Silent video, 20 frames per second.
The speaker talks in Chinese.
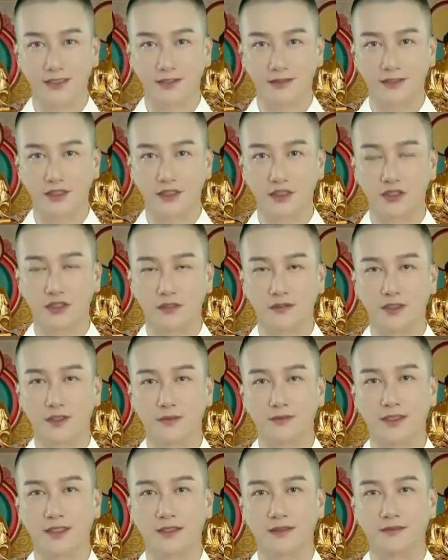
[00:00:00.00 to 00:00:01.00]
啊、等等各个方
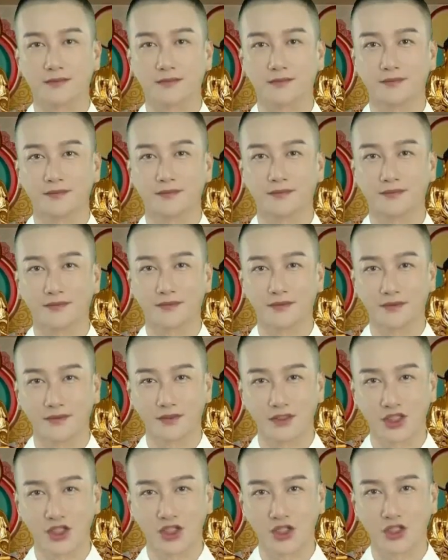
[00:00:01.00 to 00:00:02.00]
面。
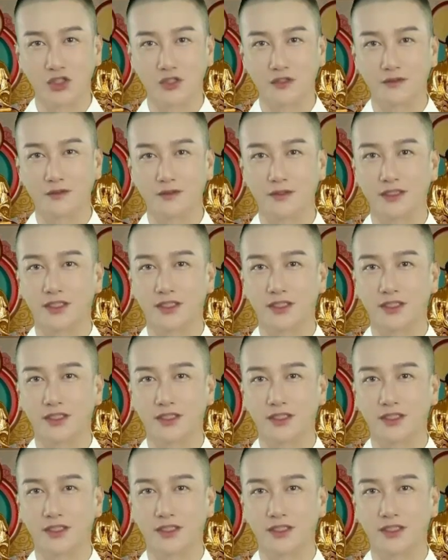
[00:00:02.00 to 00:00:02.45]
佛